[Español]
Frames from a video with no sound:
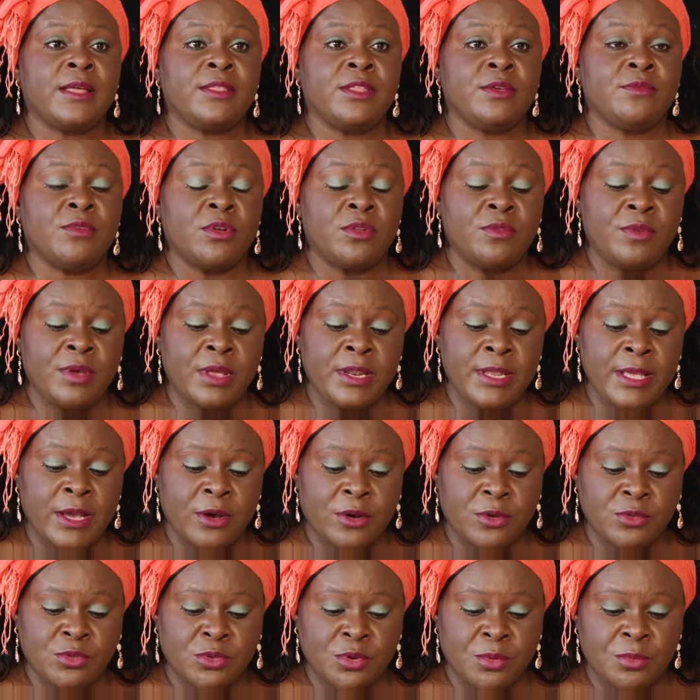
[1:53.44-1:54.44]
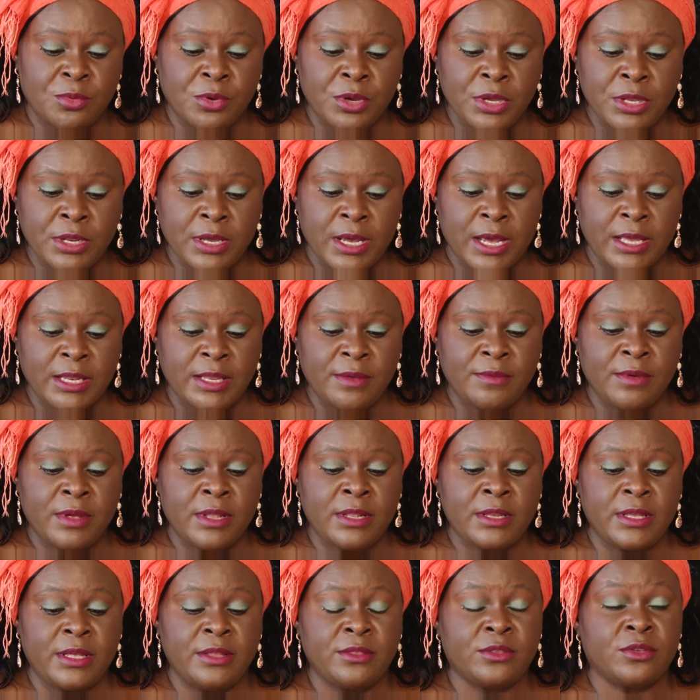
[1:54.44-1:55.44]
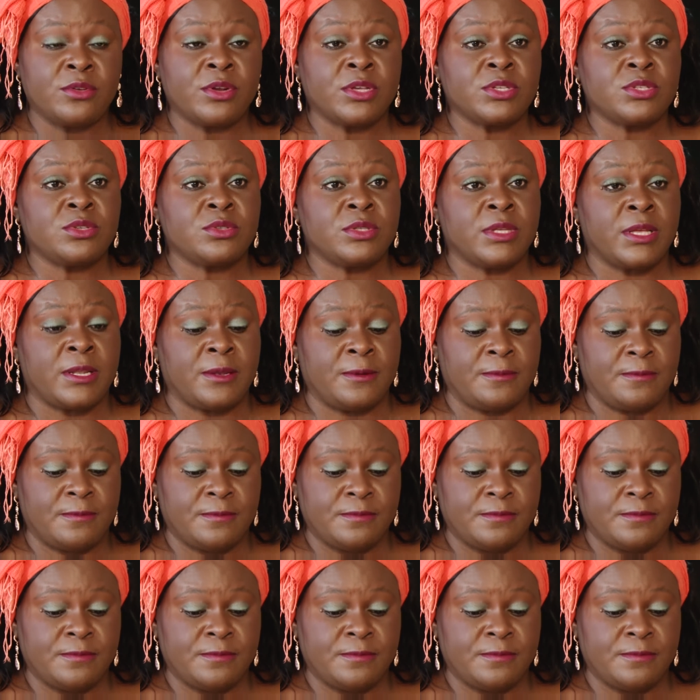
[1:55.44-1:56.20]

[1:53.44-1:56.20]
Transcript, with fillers: a devolver y a contribuir a nivel internacional